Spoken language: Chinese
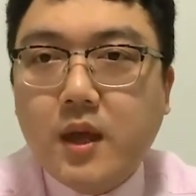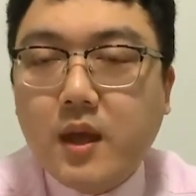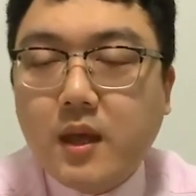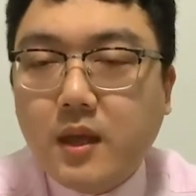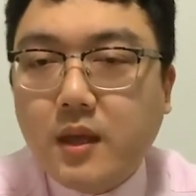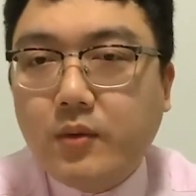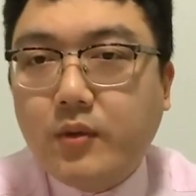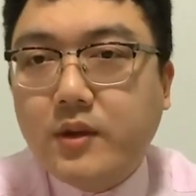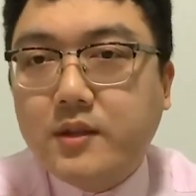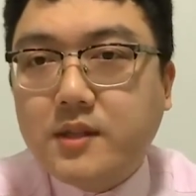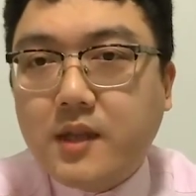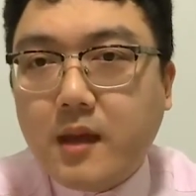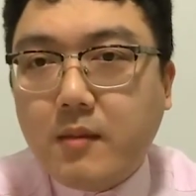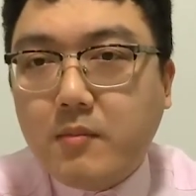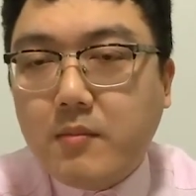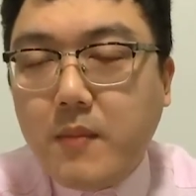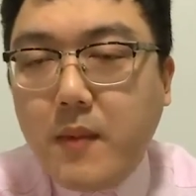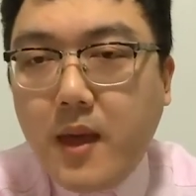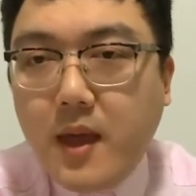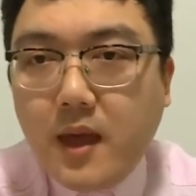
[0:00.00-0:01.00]
因为在
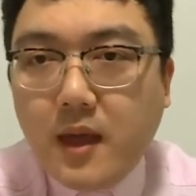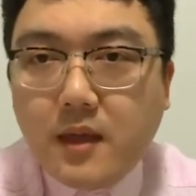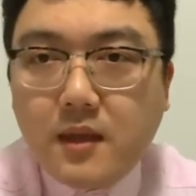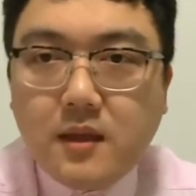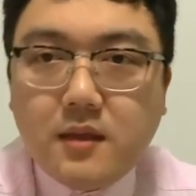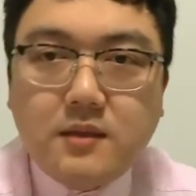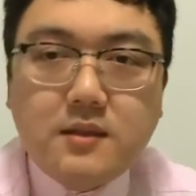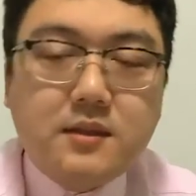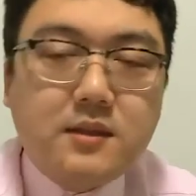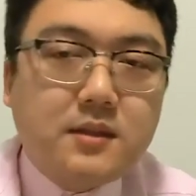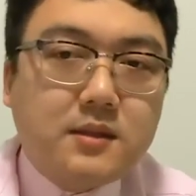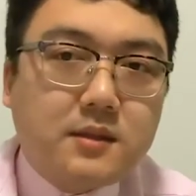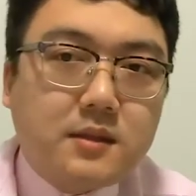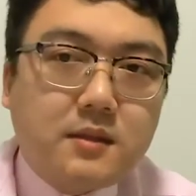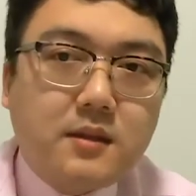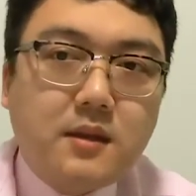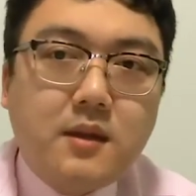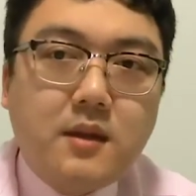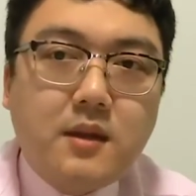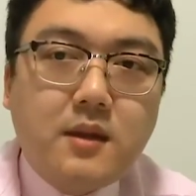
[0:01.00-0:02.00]
每一次
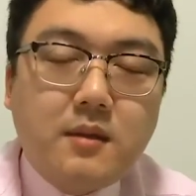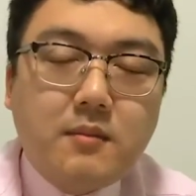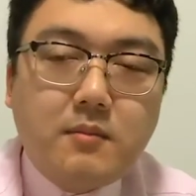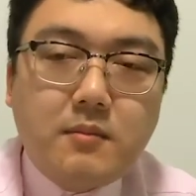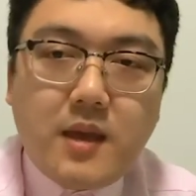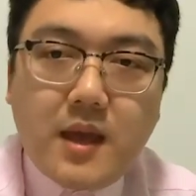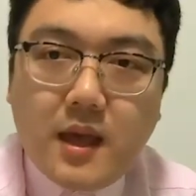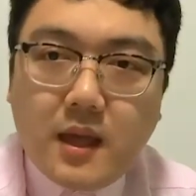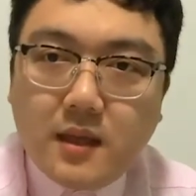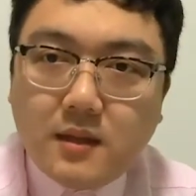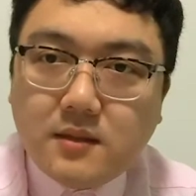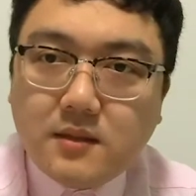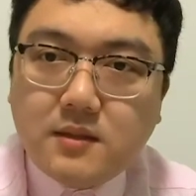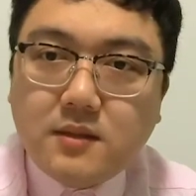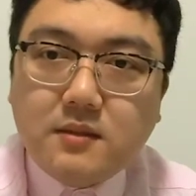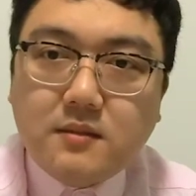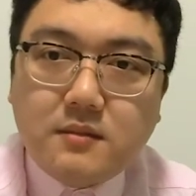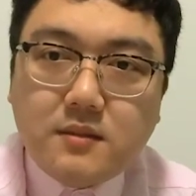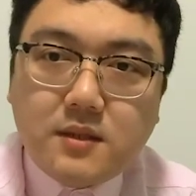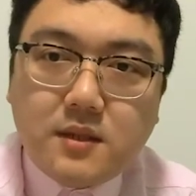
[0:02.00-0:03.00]
每一
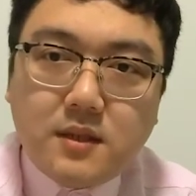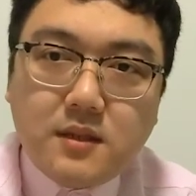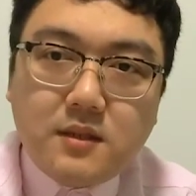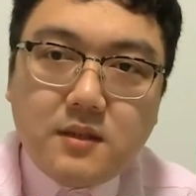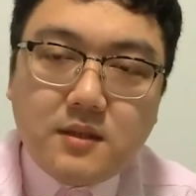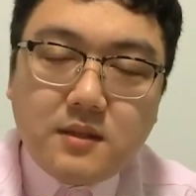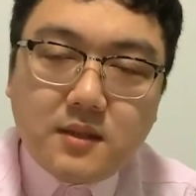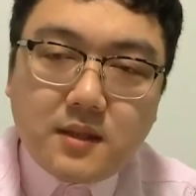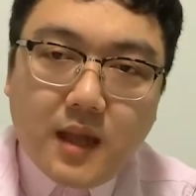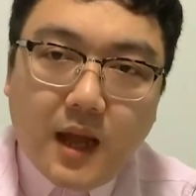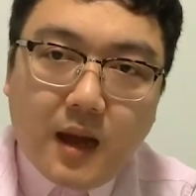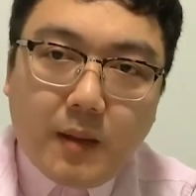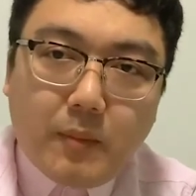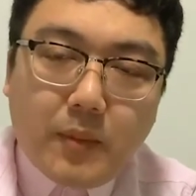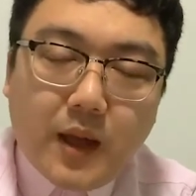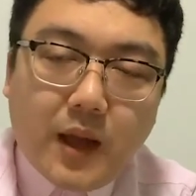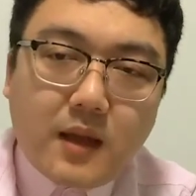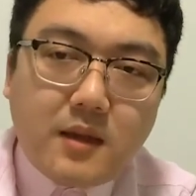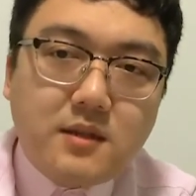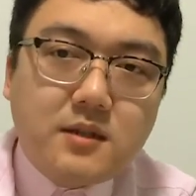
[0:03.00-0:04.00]
次金字塔
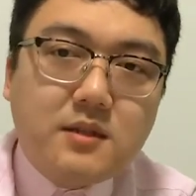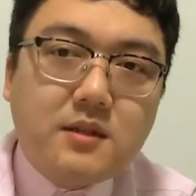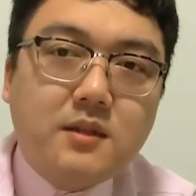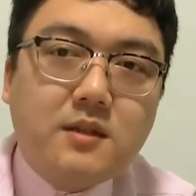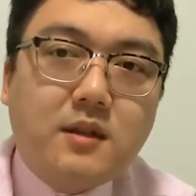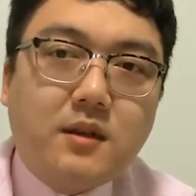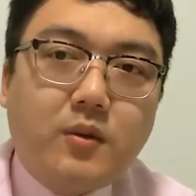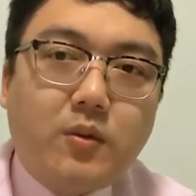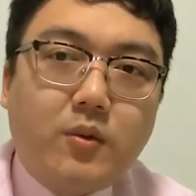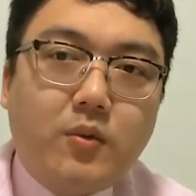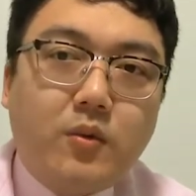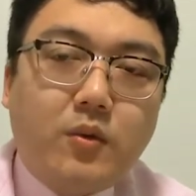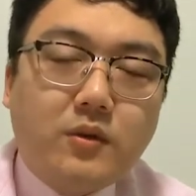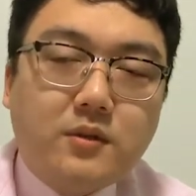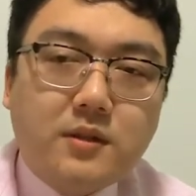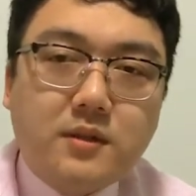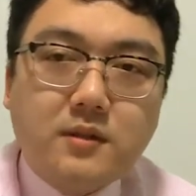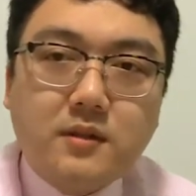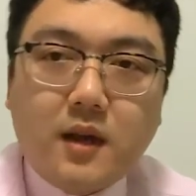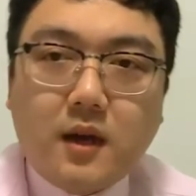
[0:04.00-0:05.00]
攀升的过
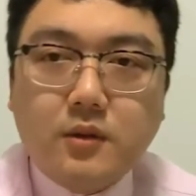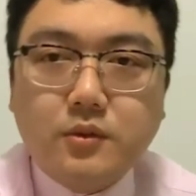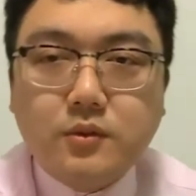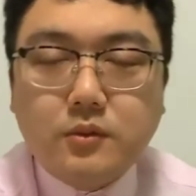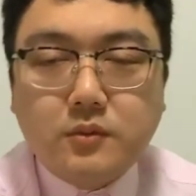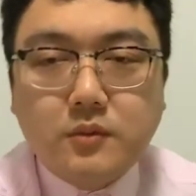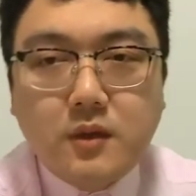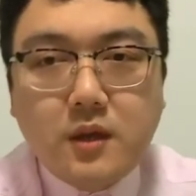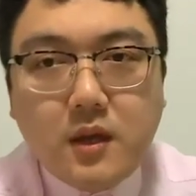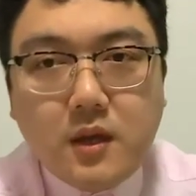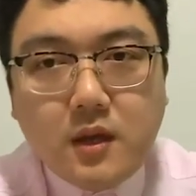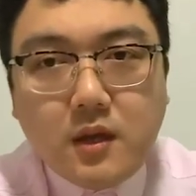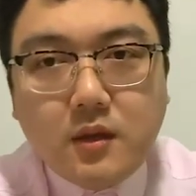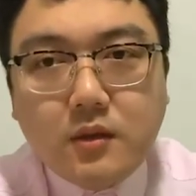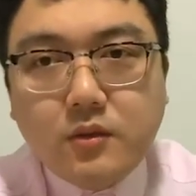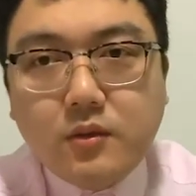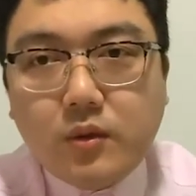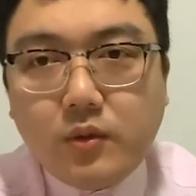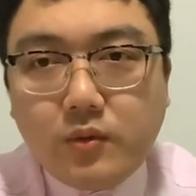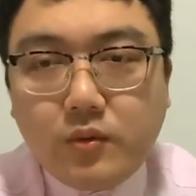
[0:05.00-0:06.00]
程当中，
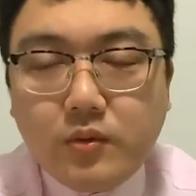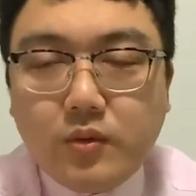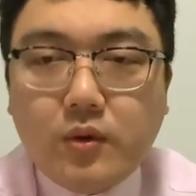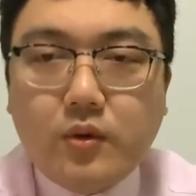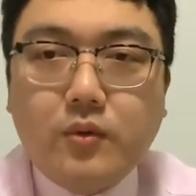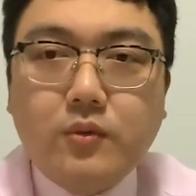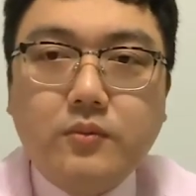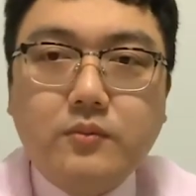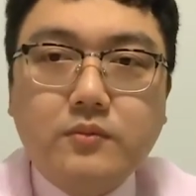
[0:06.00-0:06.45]
都有